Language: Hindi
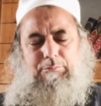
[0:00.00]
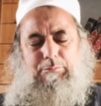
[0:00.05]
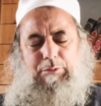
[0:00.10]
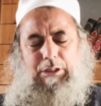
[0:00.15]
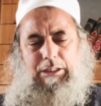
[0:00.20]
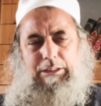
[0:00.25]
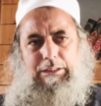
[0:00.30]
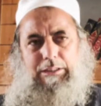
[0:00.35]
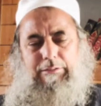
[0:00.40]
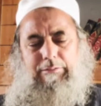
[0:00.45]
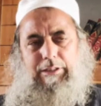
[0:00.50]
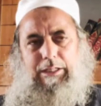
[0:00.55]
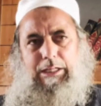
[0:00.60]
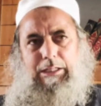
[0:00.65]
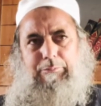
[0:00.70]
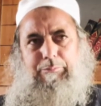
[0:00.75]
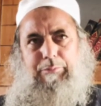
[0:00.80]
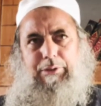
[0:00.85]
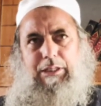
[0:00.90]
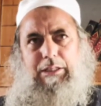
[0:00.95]
बाद
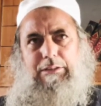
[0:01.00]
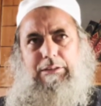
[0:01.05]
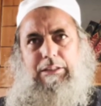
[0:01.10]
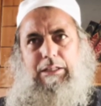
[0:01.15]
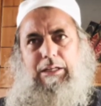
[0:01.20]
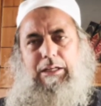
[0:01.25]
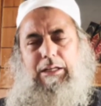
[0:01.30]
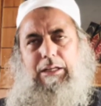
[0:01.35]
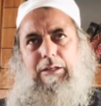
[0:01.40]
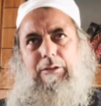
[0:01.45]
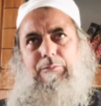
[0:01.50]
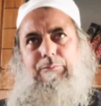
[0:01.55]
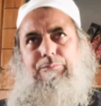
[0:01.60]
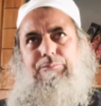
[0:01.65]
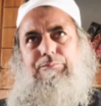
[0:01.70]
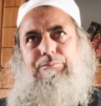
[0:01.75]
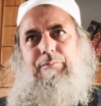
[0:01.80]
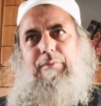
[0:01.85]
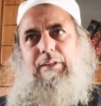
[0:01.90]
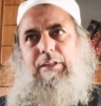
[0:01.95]
रिवायत में आता है
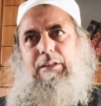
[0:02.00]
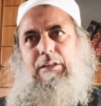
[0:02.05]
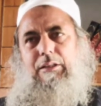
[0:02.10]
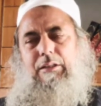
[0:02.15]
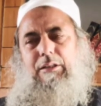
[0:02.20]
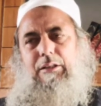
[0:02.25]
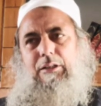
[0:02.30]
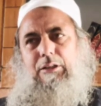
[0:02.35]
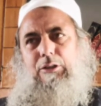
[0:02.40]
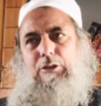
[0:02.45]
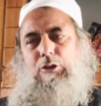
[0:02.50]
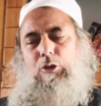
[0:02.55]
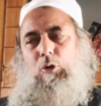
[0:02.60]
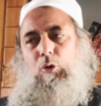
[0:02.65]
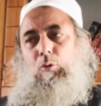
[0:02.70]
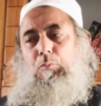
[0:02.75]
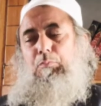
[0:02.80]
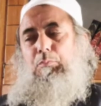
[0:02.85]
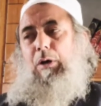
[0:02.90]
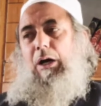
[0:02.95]

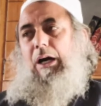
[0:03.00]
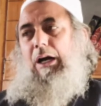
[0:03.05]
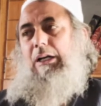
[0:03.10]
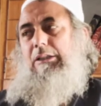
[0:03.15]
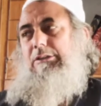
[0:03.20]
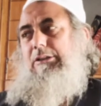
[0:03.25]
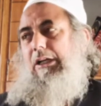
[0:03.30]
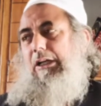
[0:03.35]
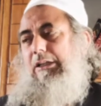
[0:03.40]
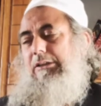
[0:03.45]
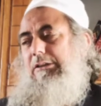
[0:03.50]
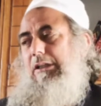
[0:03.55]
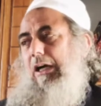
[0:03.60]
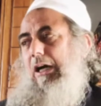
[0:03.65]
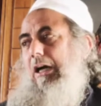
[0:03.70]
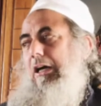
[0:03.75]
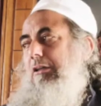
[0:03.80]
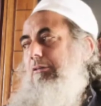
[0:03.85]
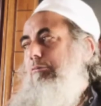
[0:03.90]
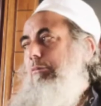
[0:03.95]
जो अश असा
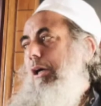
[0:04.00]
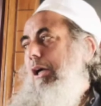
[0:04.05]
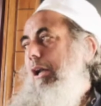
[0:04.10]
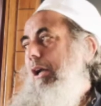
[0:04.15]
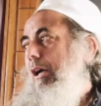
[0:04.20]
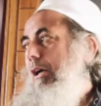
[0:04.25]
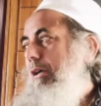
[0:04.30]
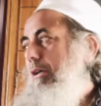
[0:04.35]
अकबर